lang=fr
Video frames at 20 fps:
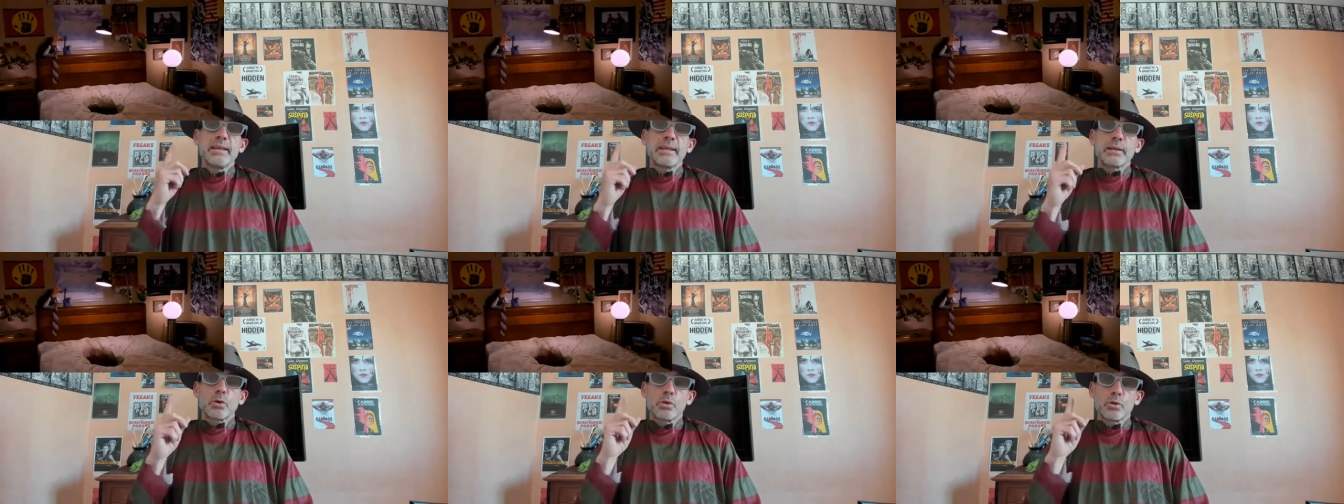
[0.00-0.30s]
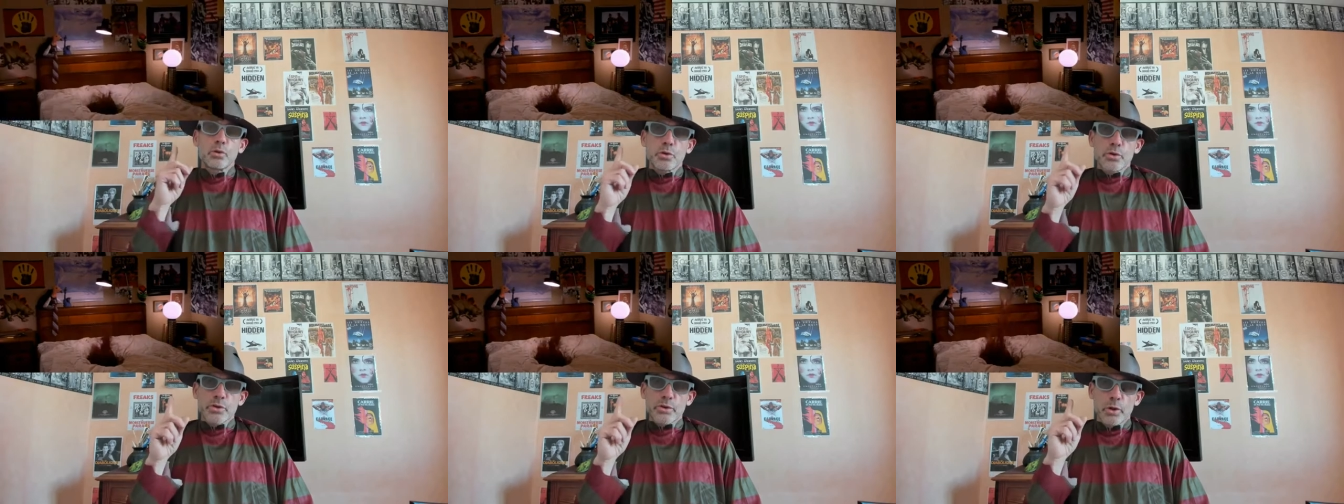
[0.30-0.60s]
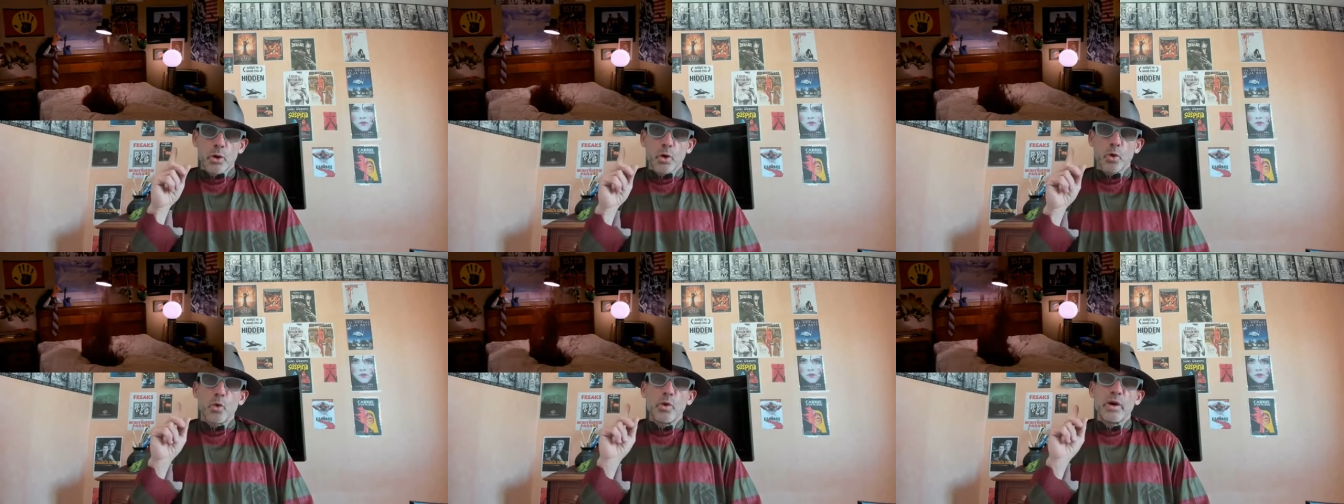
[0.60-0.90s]
de sang
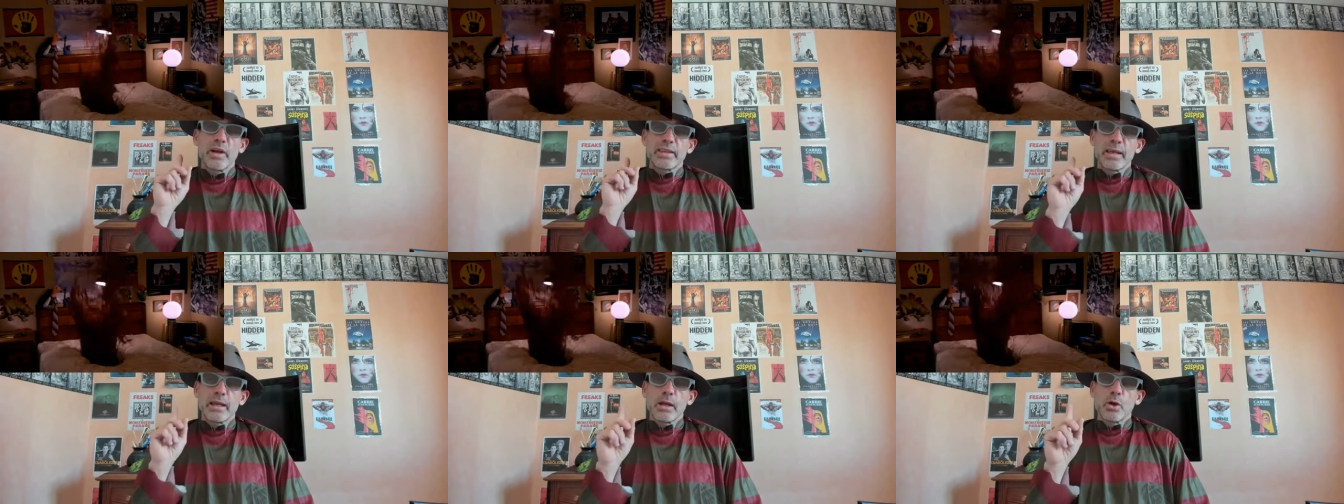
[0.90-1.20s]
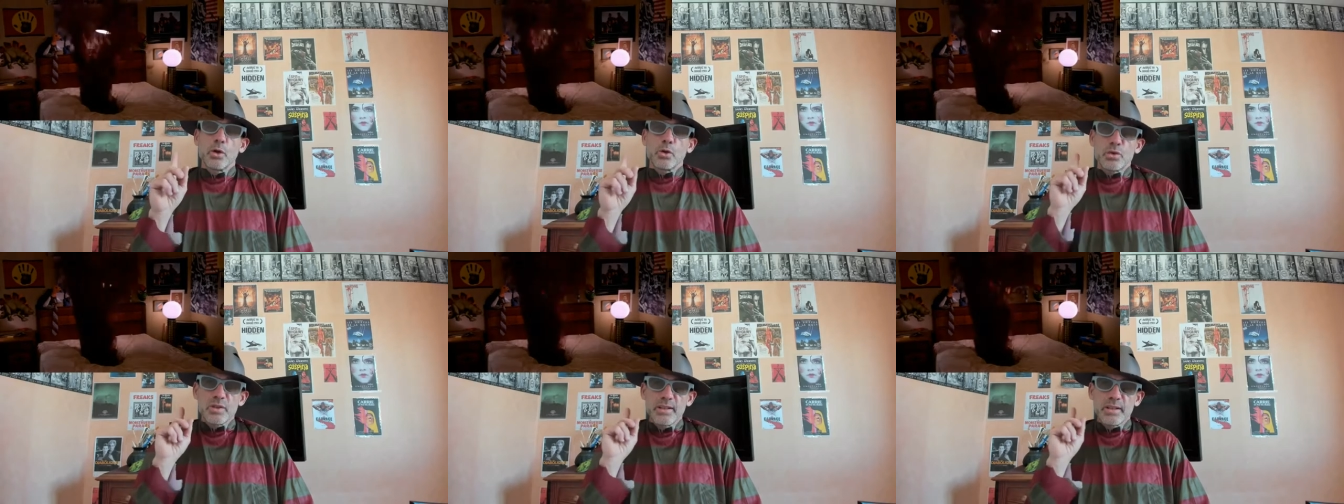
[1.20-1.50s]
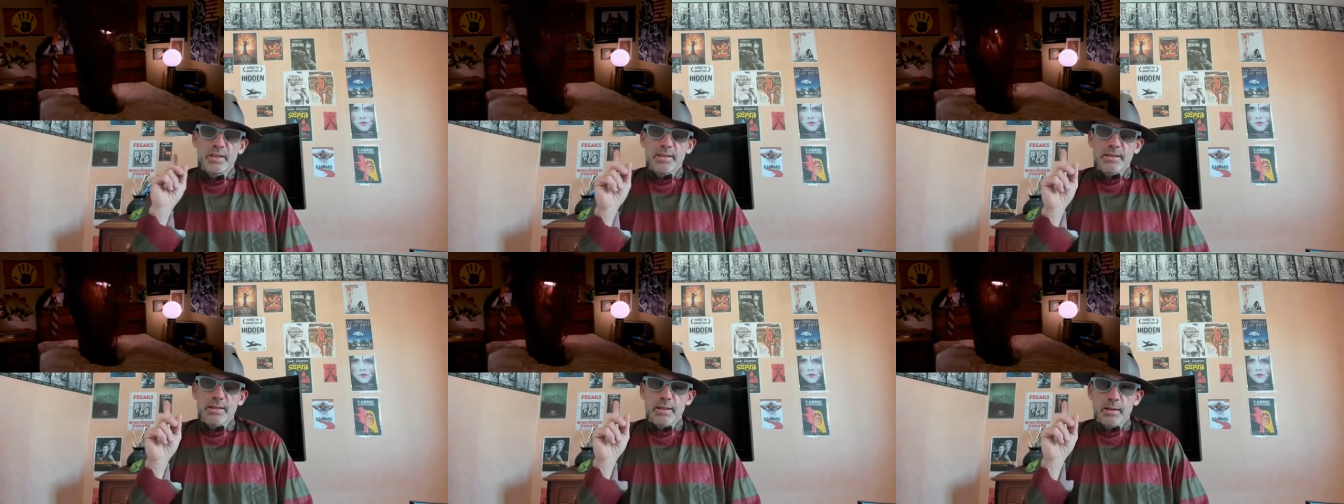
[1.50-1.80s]
ont été
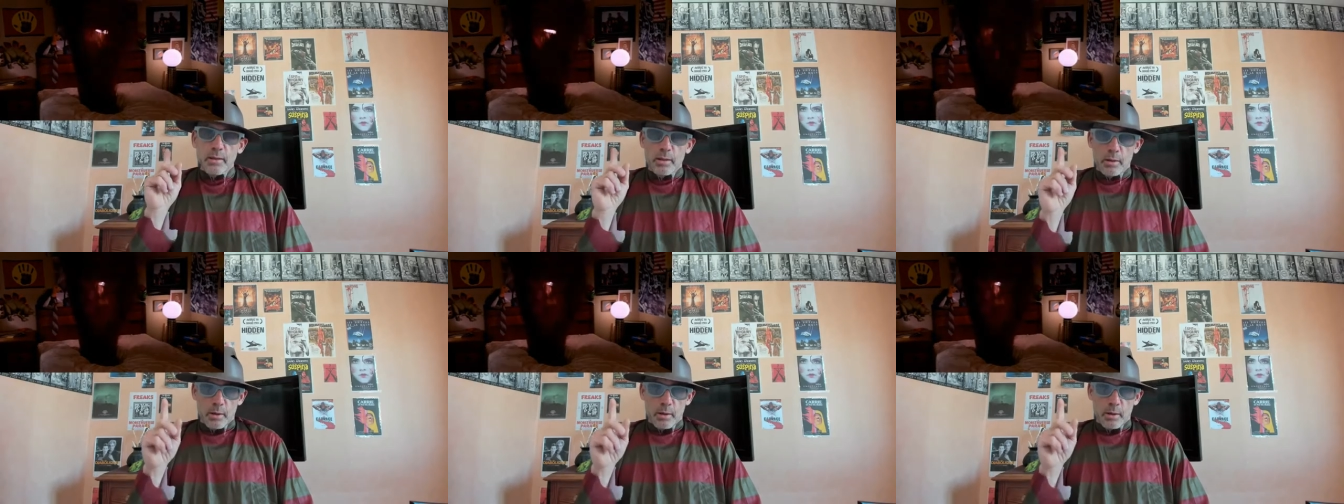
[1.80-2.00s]
utilisés